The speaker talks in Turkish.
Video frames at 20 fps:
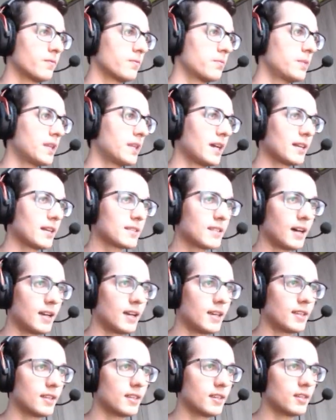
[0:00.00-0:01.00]
Biraz daha
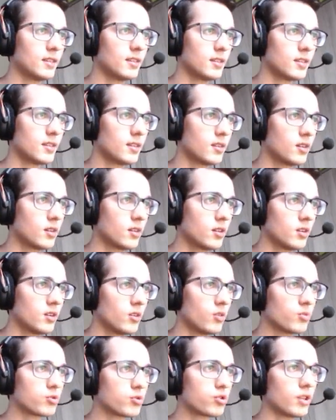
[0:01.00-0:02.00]
yedi.
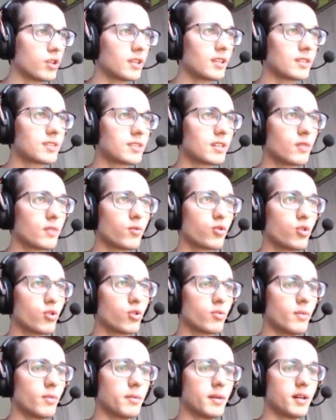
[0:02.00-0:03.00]
Oğlum sürekli hasarı
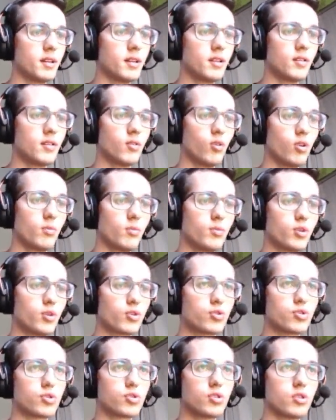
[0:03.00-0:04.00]
vuruyorum ama
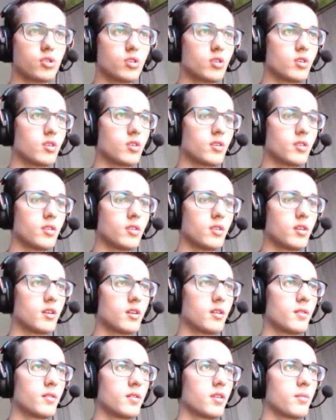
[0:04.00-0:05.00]
olmuyor.
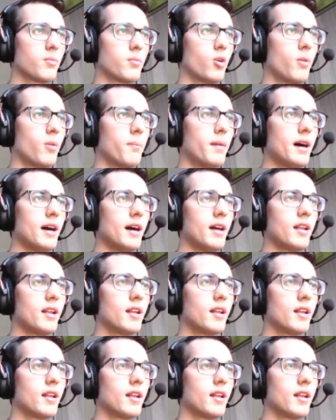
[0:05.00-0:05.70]
Bomba.